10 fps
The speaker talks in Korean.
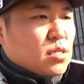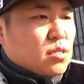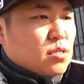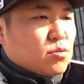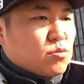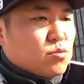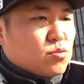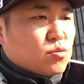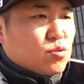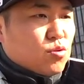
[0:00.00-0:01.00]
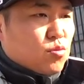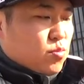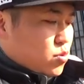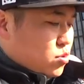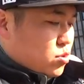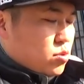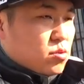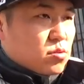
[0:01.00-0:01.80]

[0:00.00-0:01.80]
그리고 또 뭐